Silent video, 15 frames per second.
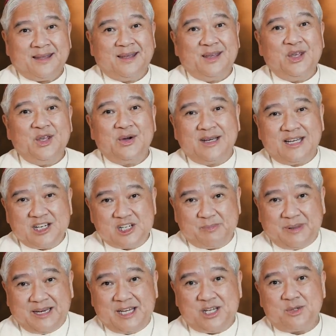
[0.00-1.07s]
Iyon ang
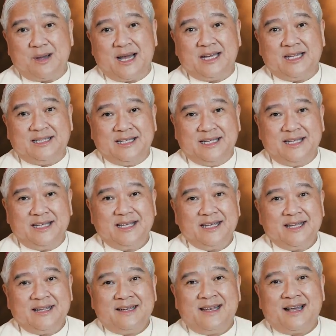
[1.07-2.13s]
spirituality
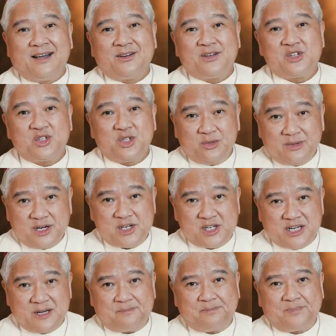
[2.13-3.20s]
ng
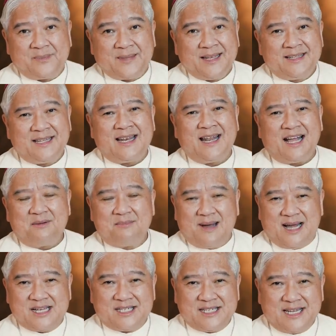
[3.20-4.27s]
stewardship na
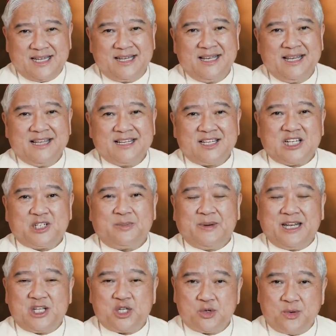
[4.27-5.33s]
nakabase sa
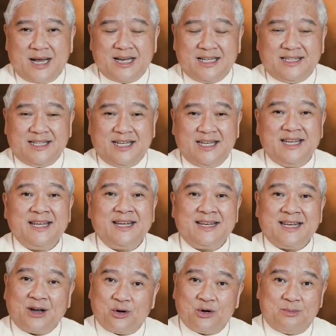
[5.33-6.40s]
spirituality
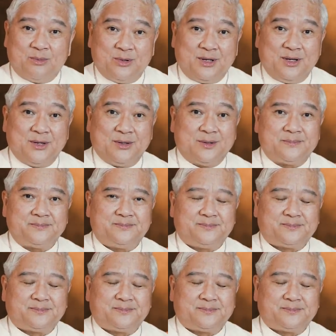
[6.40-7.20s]
ng komunyo.